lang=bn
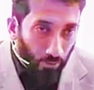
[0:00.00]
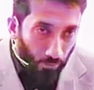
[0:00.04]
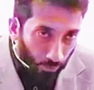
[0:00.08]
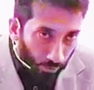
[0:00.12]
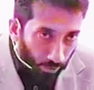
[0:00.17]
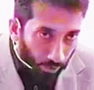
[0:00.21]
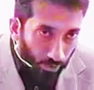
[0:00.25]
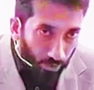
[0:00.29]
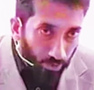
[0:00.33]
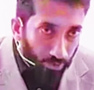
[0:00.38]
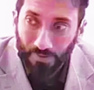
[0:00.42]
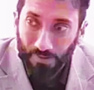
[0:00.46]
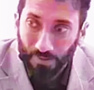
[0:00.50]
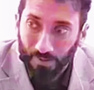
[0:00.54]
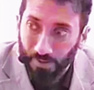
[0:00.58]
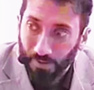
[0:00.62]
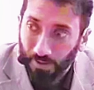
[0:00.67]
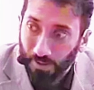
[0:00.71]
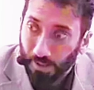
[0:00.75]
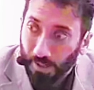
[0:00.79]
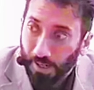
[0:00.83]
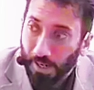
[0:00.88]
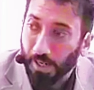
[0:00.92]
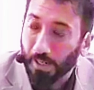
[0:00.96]
অশ্লীলতা
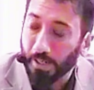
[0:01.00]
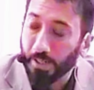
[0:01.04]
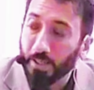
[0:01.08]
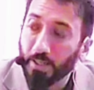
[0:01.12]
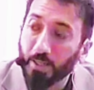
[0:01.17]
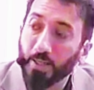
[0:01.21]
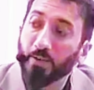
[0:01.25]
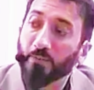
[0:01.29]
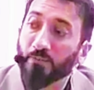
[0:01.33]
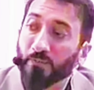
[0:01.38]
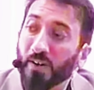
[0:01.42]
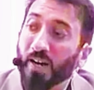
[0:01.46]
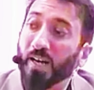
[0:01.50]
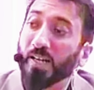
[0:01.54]
তোমার স্কুলে